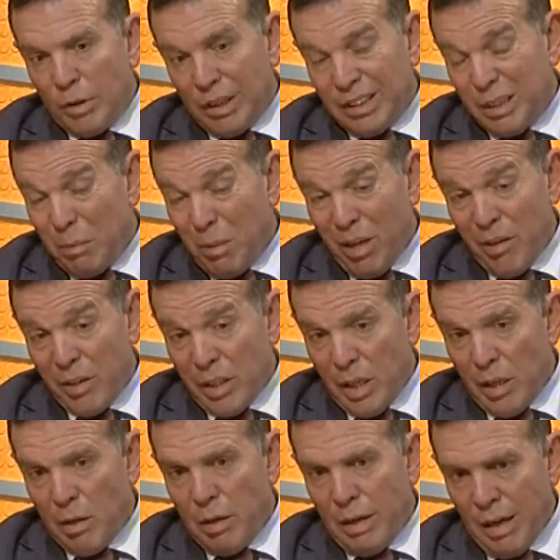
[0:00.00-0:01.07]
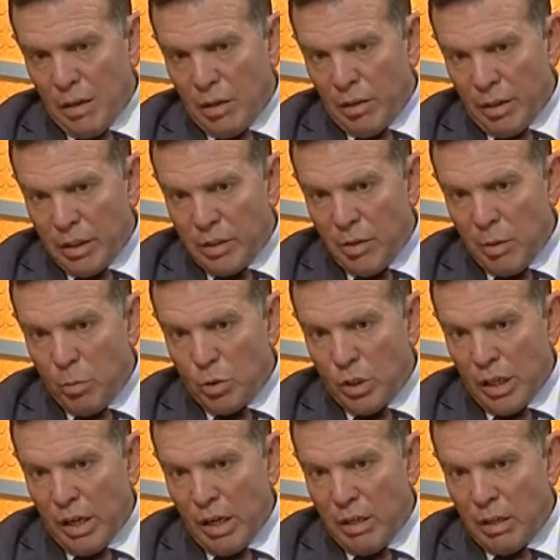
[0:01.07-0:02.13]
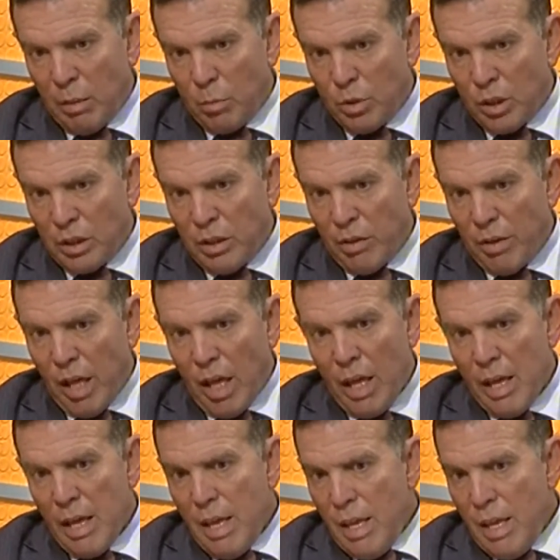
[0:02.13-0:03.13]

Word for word: esta semana voy a tener recibir mucha gente, mucha actividad.